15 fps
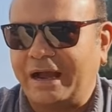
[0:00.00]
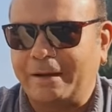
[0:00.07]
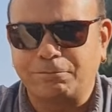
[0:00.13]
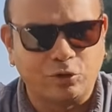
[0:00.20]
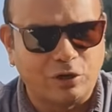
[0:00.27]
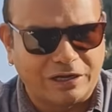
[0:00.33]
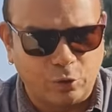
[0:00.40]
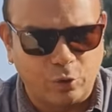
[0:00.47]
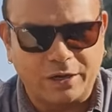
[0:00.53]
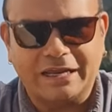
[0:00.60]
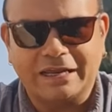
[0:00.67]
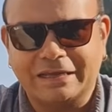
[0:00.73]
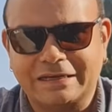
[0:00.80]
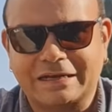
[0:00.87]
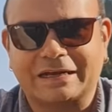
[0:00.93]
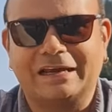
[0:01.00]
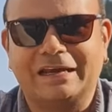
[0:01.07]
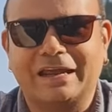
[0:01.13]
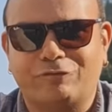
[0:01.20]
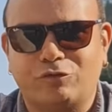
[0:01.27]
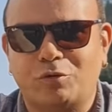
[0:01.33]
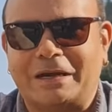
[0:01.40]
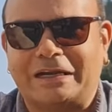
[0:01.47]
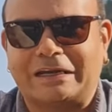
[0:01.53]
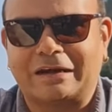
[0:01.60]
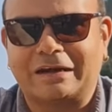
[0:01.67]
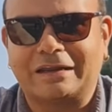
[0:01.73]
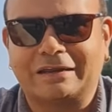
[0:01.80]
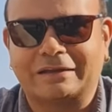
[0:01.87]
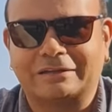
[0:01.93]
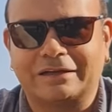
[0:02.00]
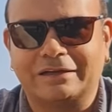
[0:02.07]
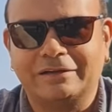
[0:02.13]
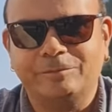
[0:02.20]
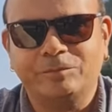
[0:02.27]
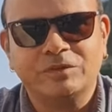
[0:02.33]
आप गोरे हैं या काले हैं वो मैटर नहीं करता